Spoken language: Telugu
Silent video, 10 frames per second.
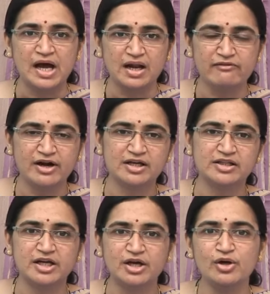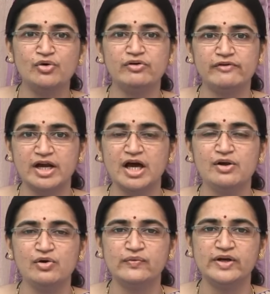అలా వాళ్ళకి దగ్గరలో ఉన్న
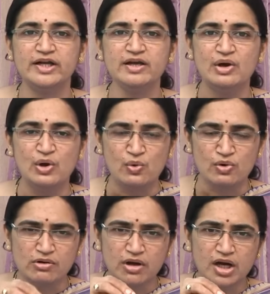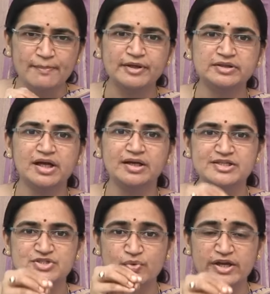వనాల్లోకి వెళ్ళి ఒక్కొక్క
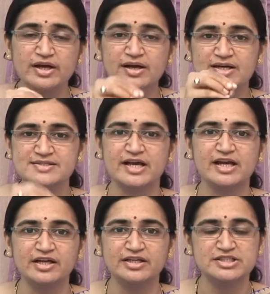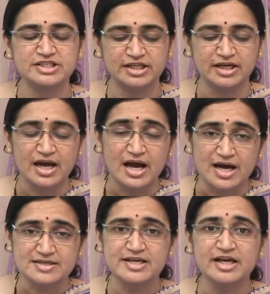పత్రాన్ని స్వయంగా సేకరించి
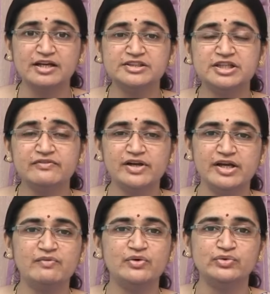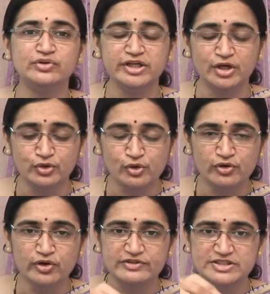ఆ సేకరించడం వల్ల ఏమవుతుంది అందులో
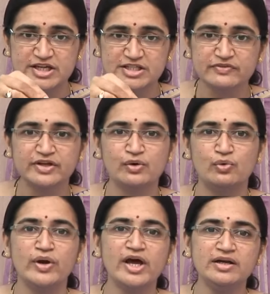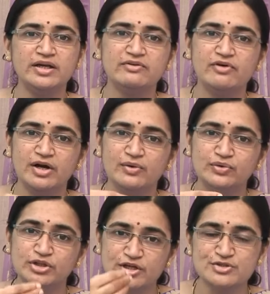ఉన్న విశేషమైన గుణాన్ని వాళ్ళు
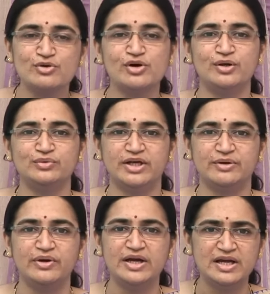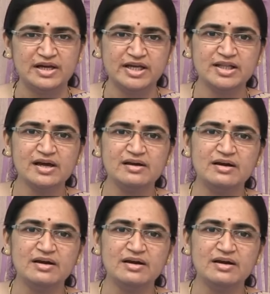తెలుసుకోగలుగుతారు లేదా